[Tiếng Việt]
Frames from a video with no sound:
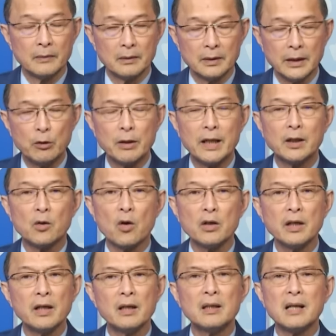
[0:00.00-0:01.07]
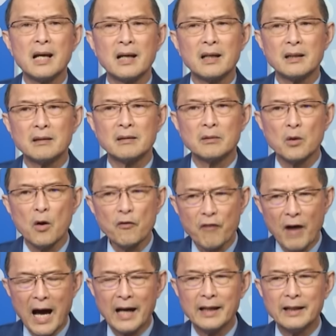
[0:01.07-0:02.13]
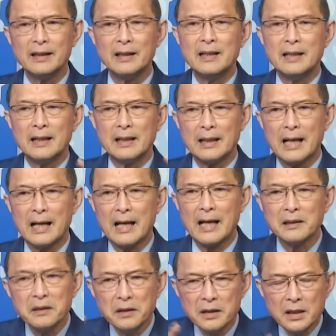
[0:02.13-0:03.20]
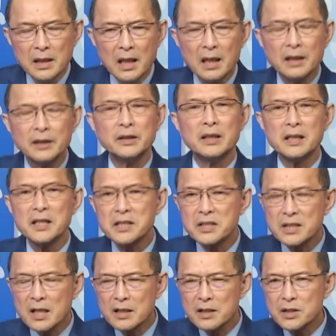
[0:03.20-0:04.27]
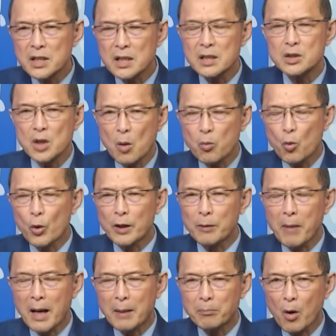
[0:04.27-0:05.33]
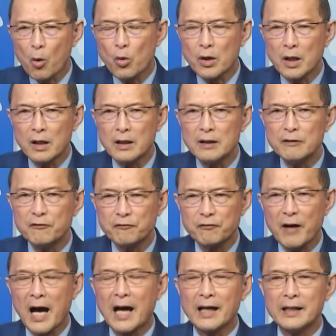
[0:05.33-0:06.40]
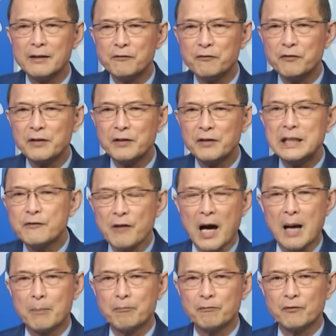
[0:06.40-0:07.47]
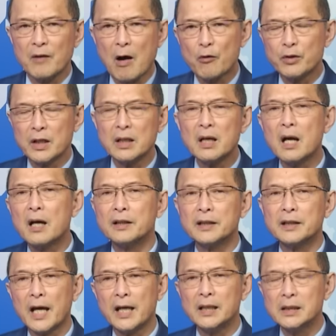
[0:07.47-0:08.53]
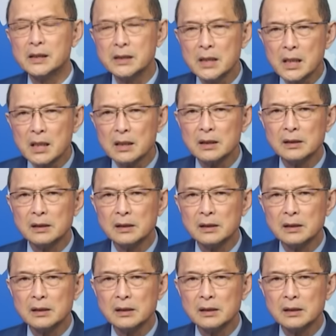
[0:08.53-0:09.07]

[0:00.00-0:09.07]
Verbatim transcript: Điều này có nghĩa là có phải là đưa những cái giới chức trong ủy ban bầu cử phải vi phạm vào những lời thề hứa